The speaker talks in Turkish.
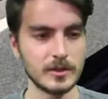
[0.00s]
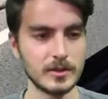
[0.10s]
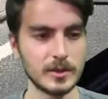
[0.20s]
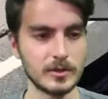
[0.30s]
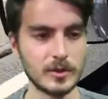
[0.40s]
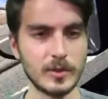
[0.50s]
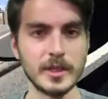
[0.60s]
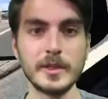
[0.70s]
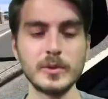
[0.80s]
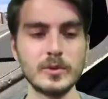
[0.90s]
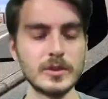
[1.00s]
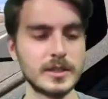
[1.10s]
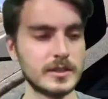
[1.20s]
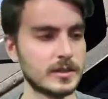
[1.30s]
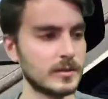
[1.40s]
Öyle normal araba
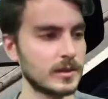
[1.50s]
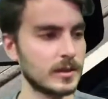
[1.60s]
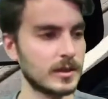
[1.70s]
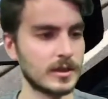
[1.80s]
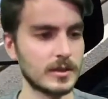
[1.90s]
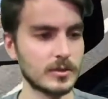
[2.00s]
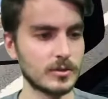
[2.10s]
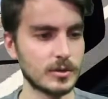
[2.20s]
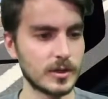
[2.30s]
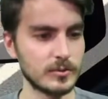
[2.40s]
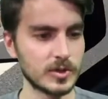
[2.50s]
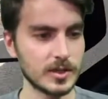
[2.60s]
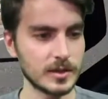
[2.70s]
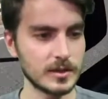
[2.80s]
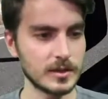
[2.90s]
kullanır gibi
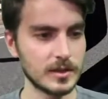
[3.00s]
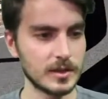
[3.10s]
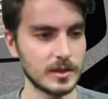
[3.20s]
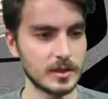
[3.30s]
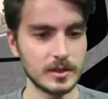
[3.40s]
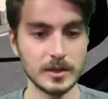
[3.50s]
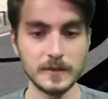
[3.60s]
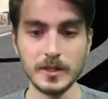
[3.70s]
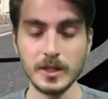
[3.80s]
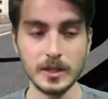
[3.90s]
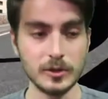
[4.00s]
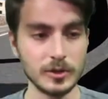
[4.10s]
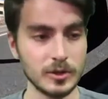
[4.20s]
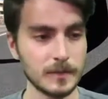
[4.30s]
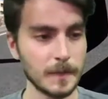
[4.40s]
kullanmayacağız. Trafik
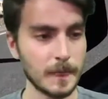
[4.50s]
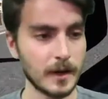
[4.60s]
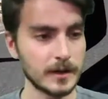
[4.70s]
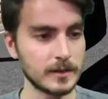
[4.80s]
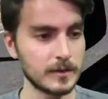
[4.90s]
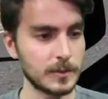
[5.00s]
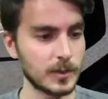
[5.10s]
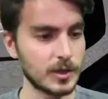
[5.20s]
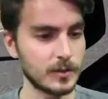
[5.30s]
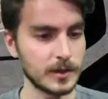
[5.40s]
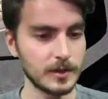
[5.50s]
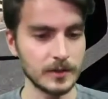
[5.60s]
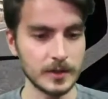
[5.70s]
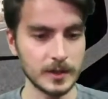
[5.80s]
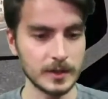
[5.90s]
akıyor. Aktif böyle bir
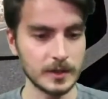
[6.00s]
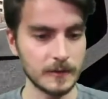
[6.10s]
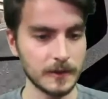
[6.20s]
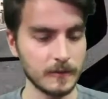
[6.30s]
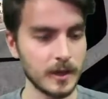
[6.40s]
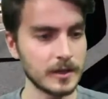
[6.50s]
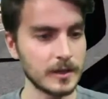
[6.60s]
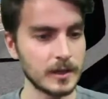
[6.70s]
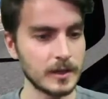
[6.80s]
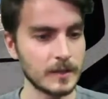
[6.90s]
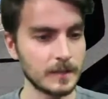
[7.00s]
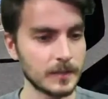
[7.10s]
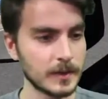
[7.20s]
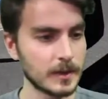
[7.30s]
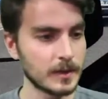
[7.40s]
e, trafik var.
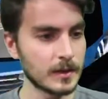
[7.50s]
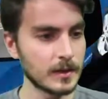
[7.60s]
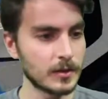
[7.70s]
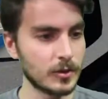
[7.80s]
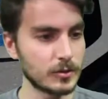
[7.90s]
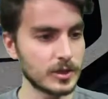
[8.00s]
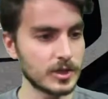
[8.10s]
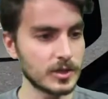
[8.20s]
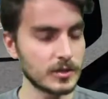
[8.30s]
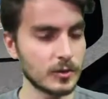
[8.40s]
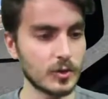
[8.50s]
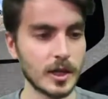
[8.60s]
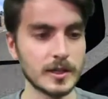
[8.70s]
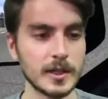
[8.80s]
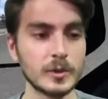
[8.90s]
Onun için
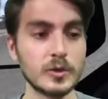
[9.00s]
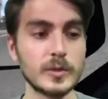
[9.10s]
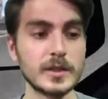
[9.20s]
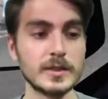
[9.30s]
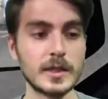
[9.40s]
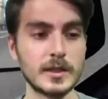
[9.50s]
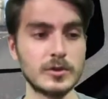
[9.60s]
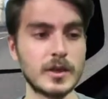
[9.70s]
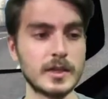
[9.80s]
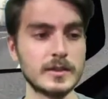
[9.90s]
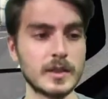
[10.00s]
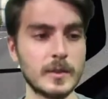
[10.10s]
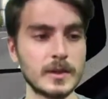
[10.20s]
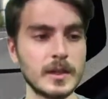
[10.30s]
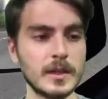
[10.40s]
kurallara da uymanız gerekiyor aynı
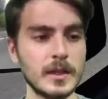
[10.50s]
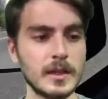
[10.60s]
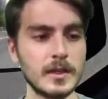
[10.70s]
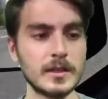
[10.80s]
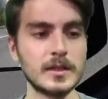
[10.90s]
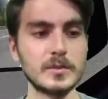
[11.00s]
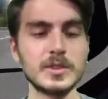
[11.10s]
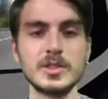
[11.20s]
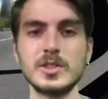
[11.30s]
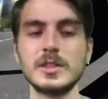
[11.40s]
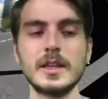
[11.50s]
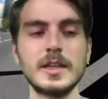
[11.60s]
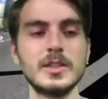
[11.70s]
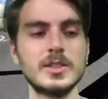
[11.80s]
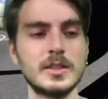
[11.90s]
zamanda kırmızı ışıktan
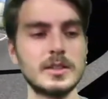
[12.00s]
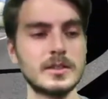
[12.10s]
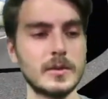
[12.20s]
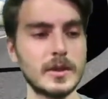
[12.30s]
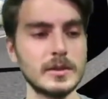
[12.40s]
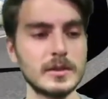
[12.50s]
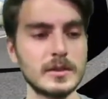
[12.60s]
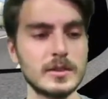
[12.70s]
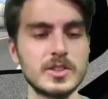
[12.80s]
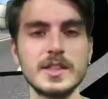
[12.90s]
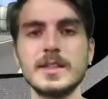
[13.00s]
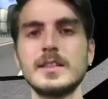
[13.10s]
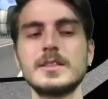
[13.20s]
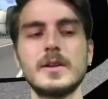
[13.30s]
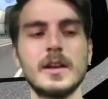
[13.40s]
geçtiğiniz zaman
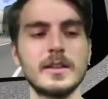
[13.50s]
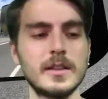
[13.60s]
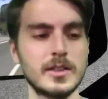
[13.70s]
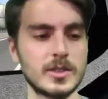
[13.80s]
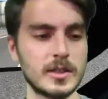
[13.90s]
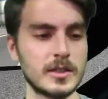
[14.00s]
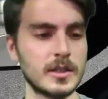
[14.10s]
cezası var arkadaşlar.